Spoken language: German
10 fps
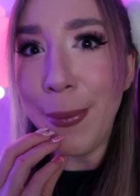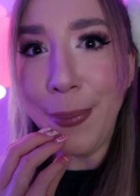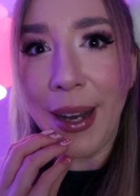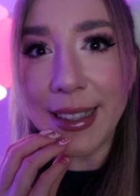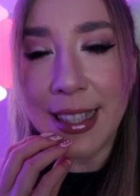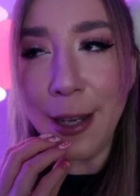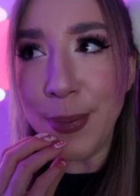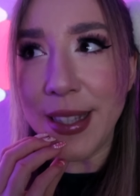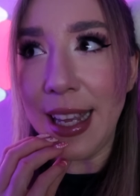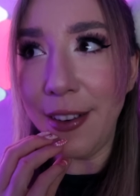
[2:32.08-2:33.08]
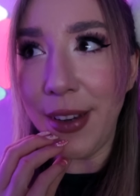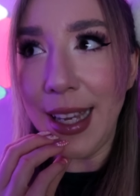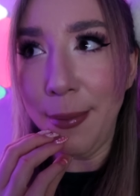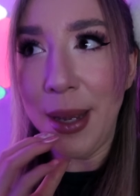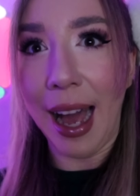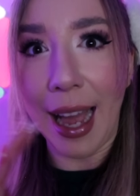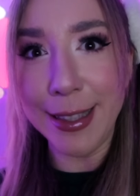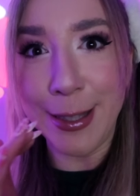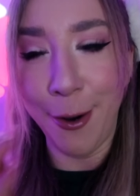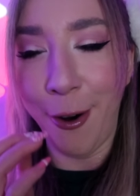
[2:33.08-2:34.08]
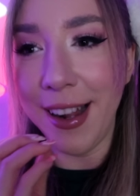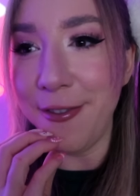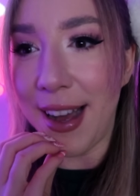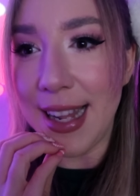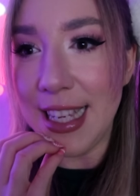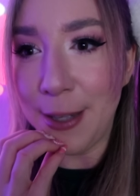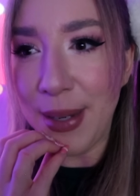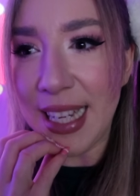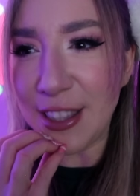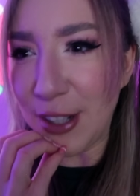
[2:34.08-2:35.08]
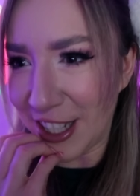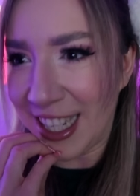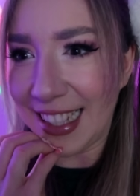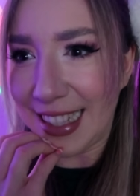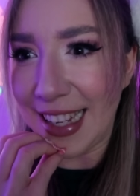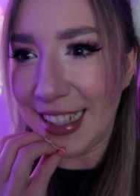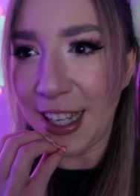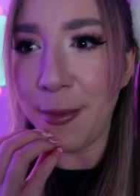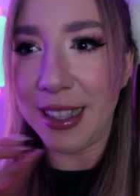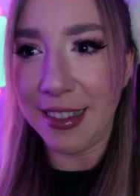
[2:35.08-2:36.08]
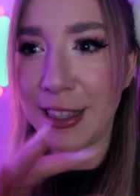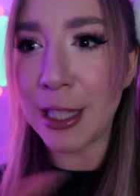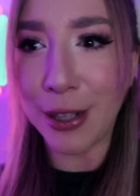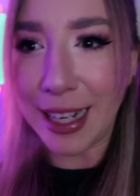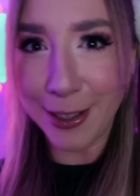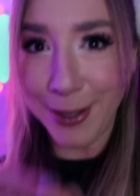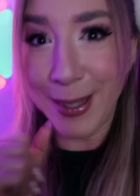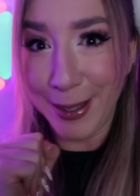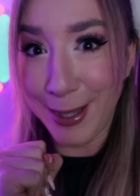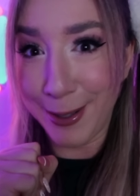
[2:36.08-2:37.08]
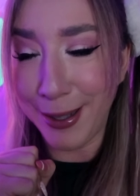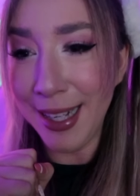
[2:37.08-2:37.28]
um ein paar Tipps irgendwie mir reinzuholen, weil ich bin nicht so geschickt eigentlich mit diesem Zuckerguss und so.